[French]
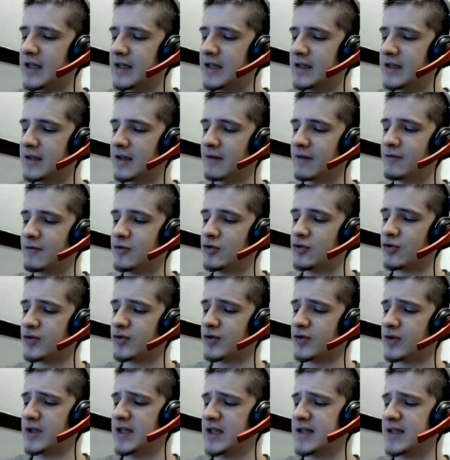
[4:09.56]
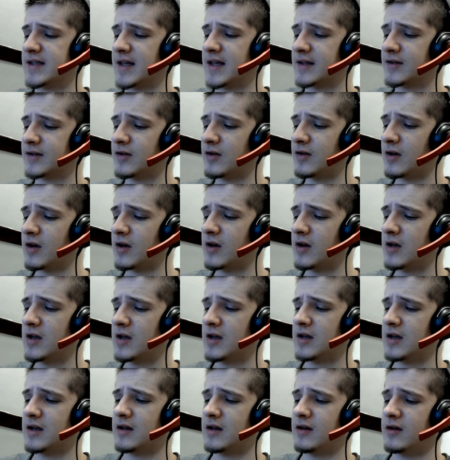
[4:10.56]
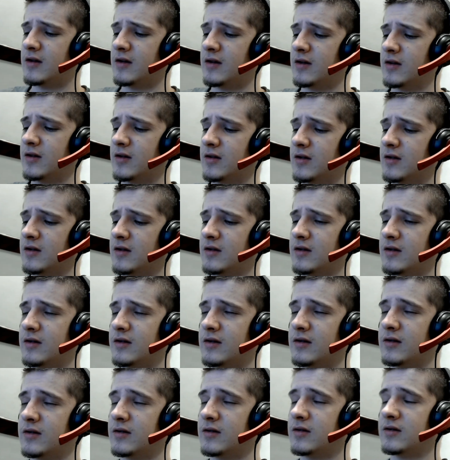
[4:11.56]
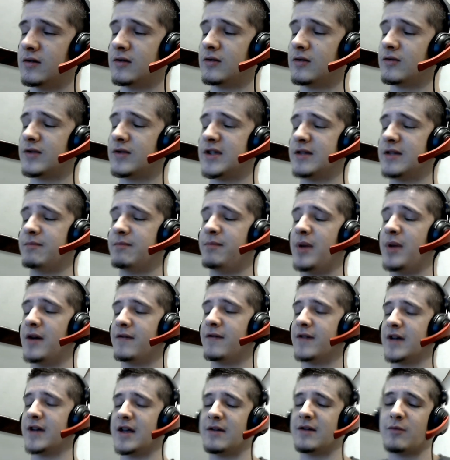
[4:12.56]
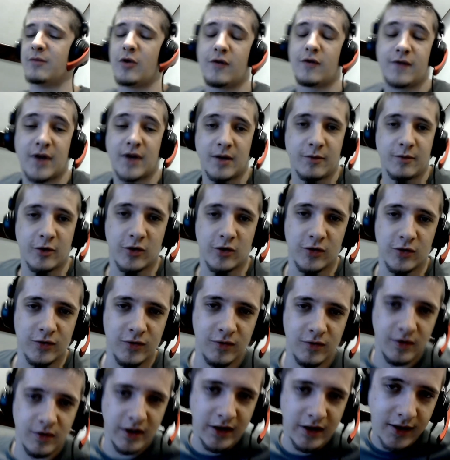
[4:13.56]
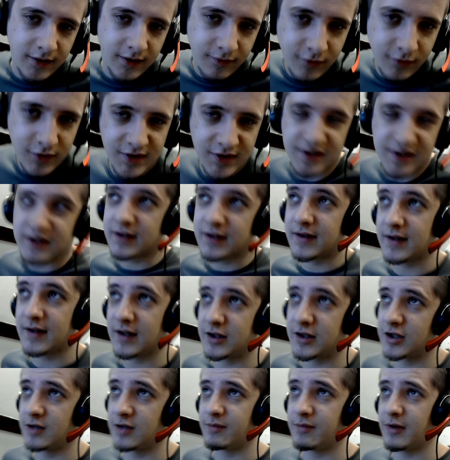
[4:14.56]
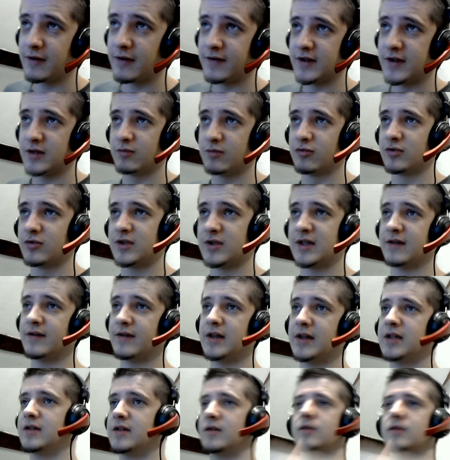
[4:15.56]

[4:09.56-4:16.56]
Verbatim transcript: qui a vu le jour sur Kickstarter, euh, donc c'est pas vraiment vraiment connu et vu que ça a été racheté par Facebook, ça va être